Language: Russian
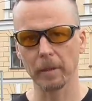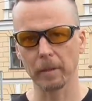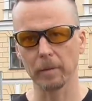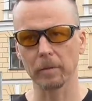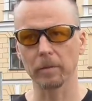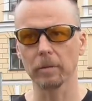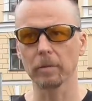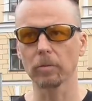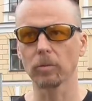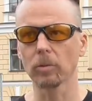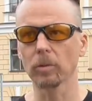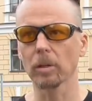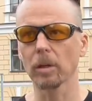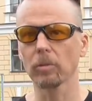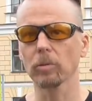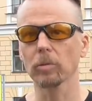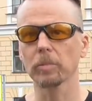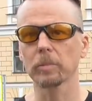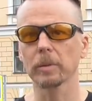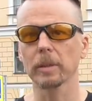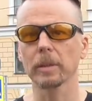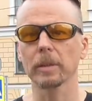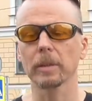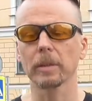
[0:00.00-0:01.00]
э, в
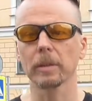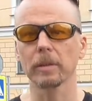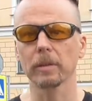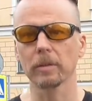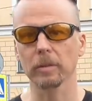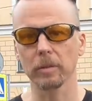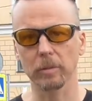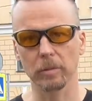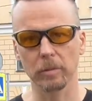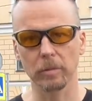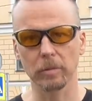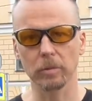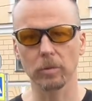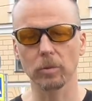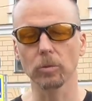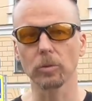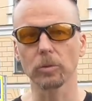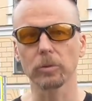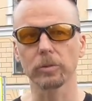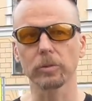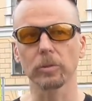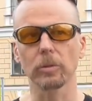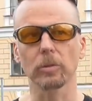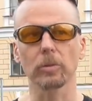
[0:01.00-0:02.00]
угловом на
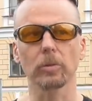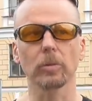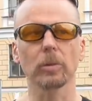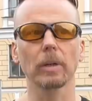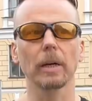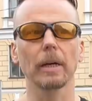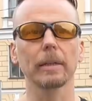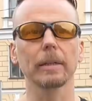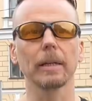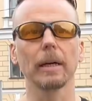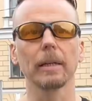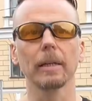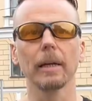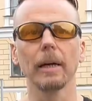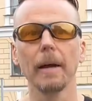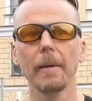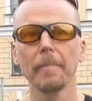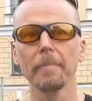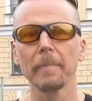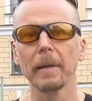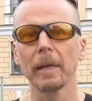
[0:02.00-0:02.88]
другую сторону канала.